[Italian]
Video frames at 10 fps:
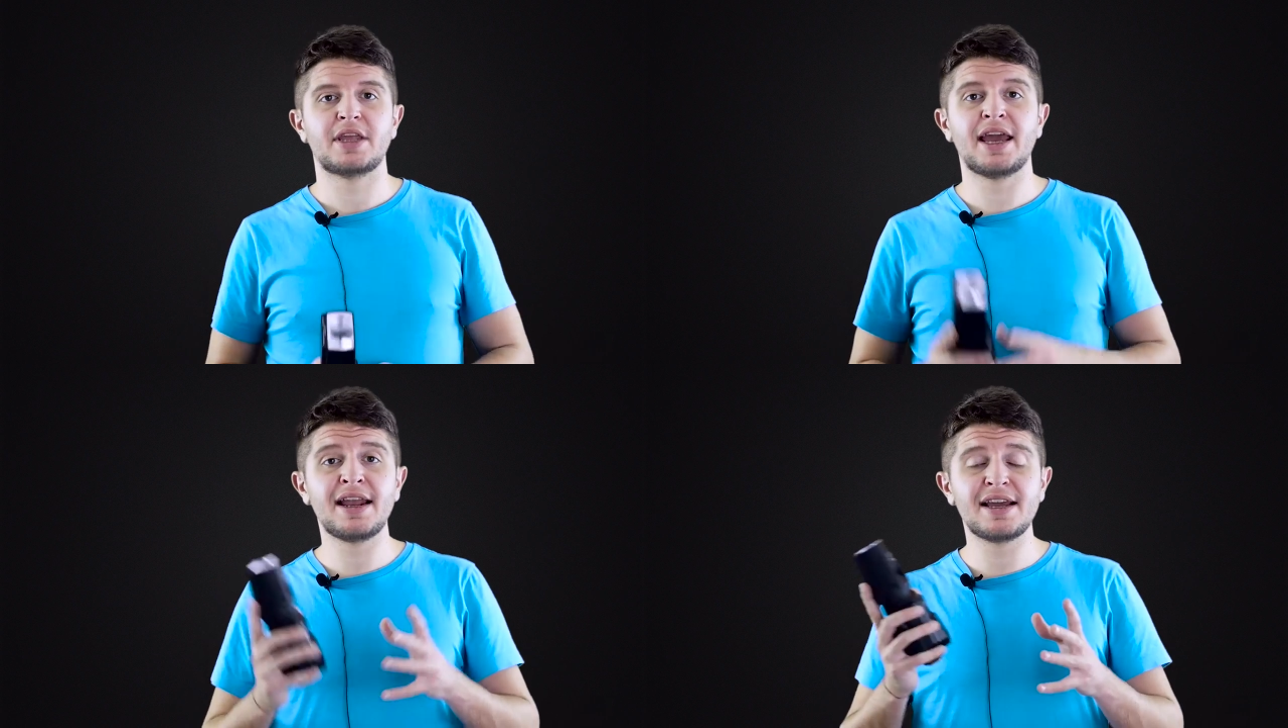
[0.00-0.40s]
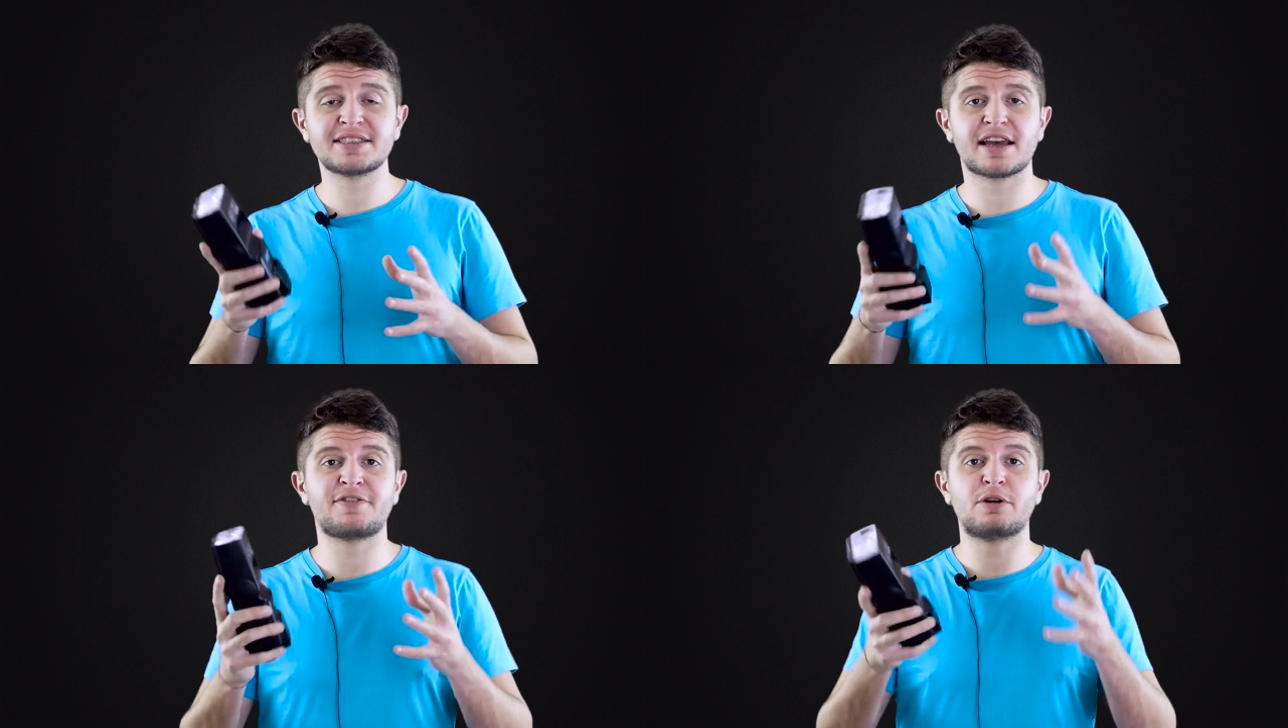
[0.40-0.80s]

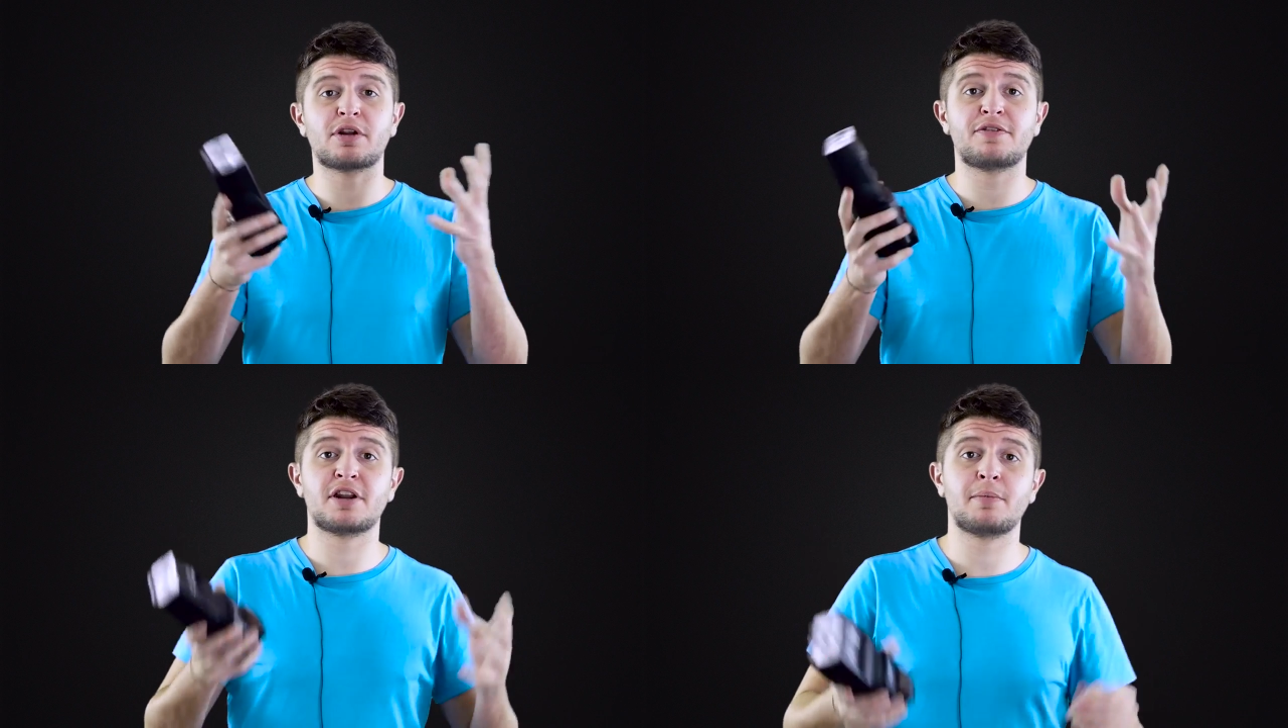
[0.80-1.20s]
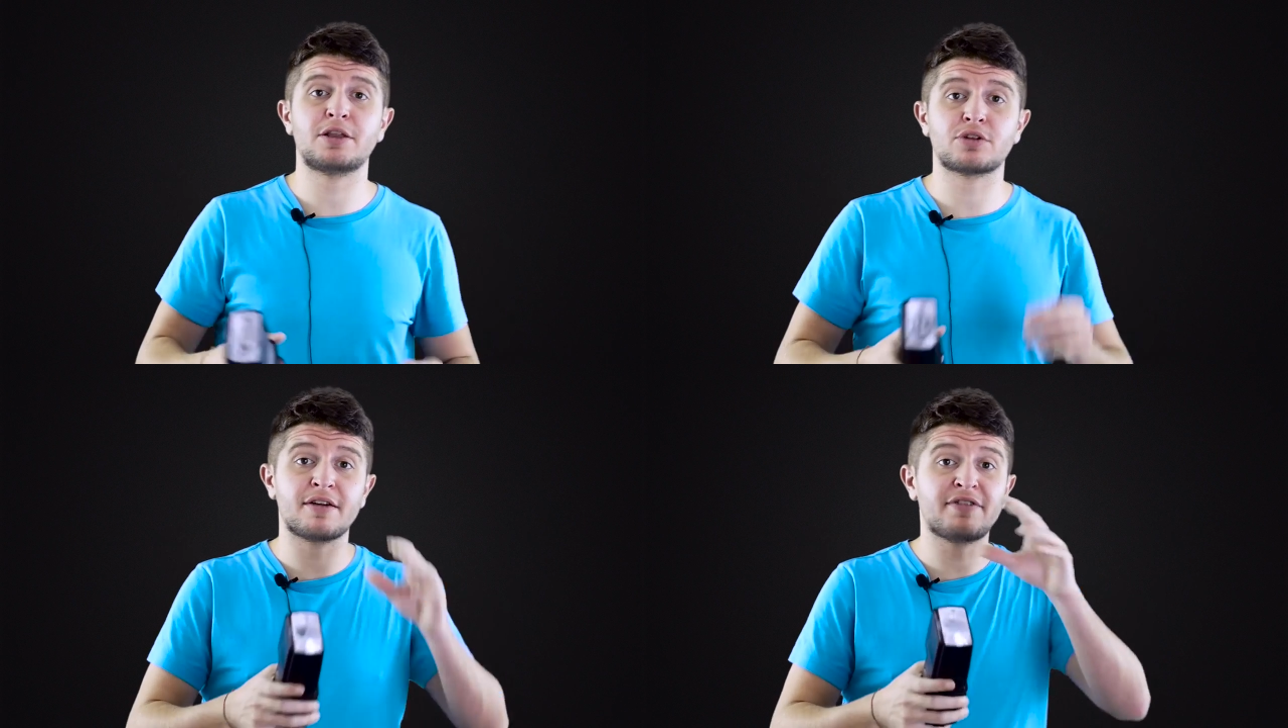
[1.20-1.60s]
alias che fanno
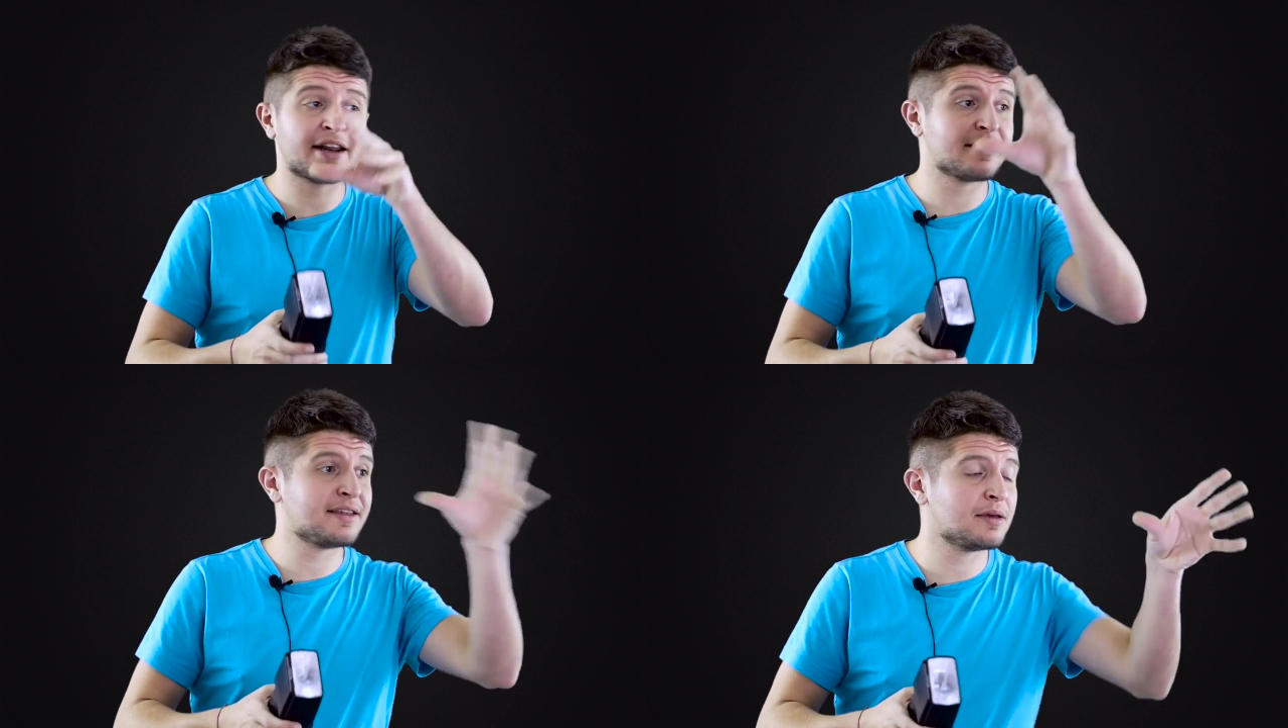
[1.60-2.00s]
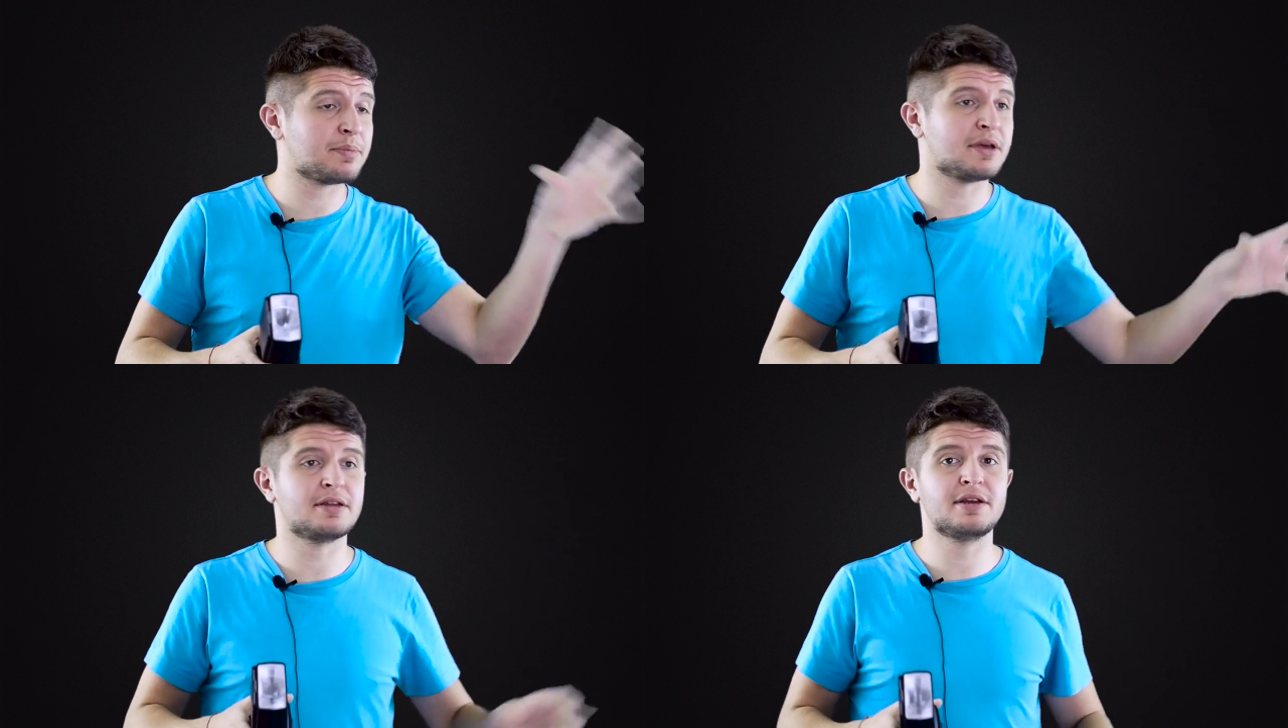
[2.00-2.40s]
riferimento ai vari tipi